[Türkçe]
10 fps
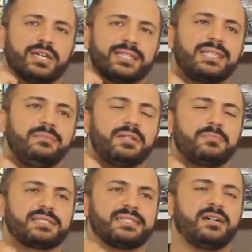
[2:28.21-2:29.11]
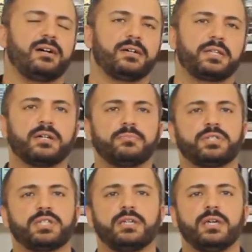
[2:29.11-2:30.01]
Yani demir mesela harika bir
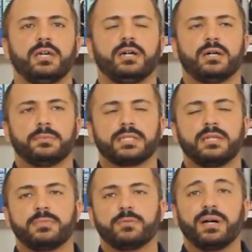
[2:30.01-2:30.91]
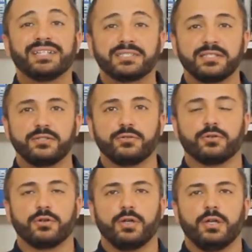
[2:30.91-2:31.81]
şey ama demir
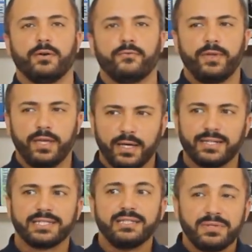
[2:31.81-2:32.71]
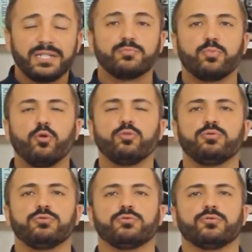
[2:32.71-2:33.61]
paslanıyor ve aslında biraz bol
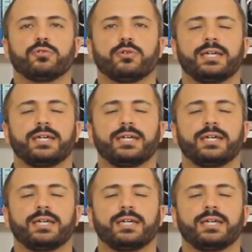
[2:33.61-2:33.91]
bulunuyor.